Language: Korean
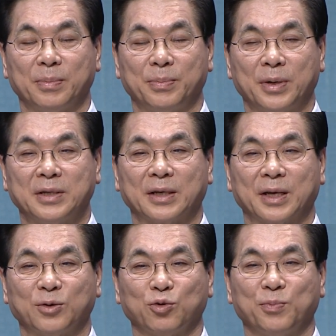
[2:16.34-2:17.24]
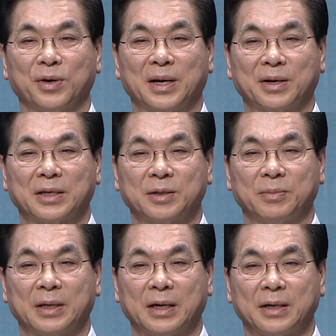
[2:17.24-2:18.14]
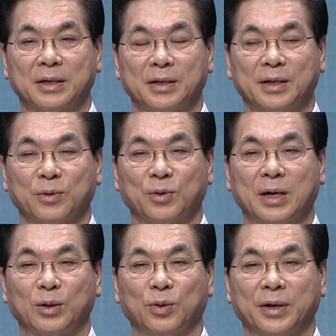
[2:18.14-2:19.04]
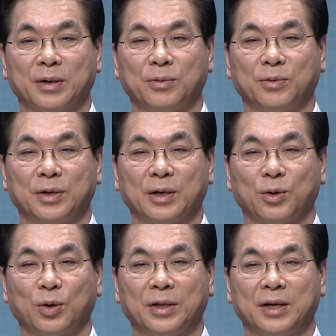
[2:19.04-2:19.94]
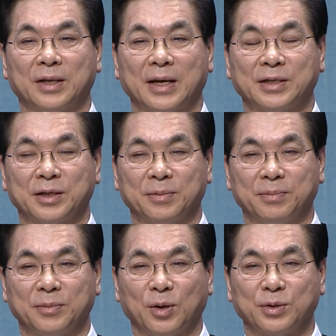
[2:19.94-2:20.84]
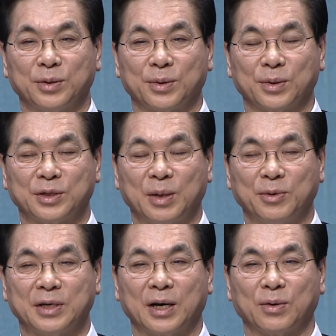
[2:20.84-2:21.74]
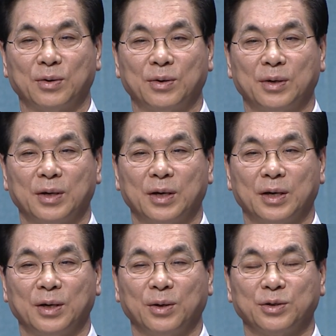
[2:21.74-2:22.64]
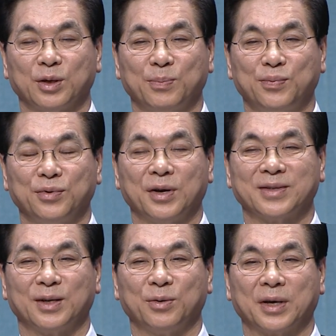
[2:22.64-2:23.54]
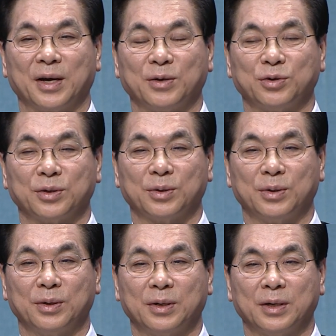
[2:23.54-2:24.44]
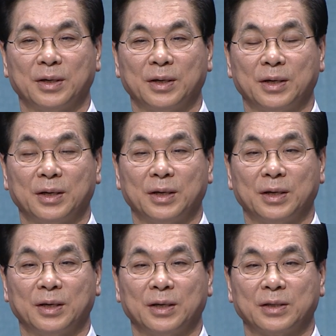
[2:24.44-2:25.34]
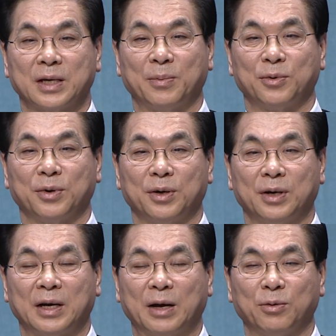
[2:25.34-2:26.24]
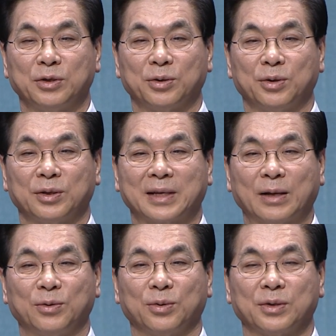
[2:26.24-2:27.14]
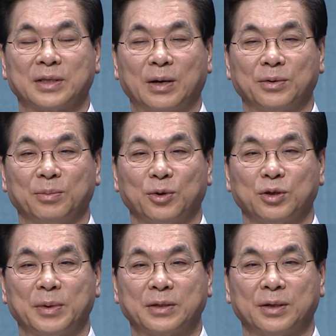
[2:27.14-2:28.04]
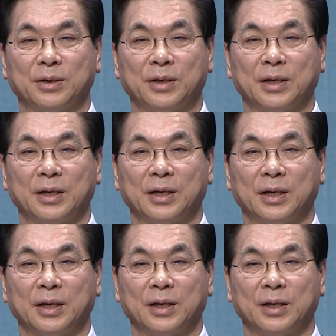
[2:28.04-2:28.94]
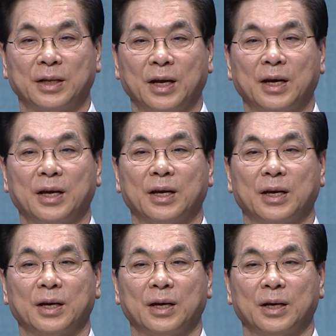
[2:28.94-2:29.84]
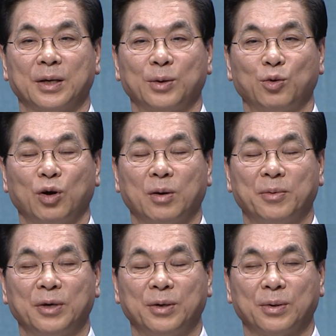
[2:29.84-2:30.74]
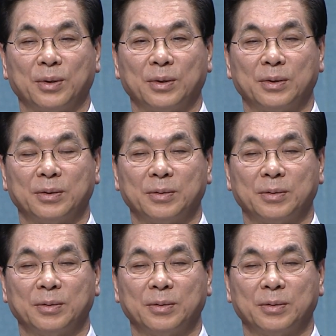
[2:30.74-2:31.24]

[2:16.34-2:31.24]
변장된 축복이라 그랬습니다. 이 고난을 통하여 우리 교회들이 다시금 영적으로 재무장하고 영적인 풍역사를 이루게 하여 주시고 사분오열 나누어지고 다투고 싸우던 모습에서 대통합을 이루고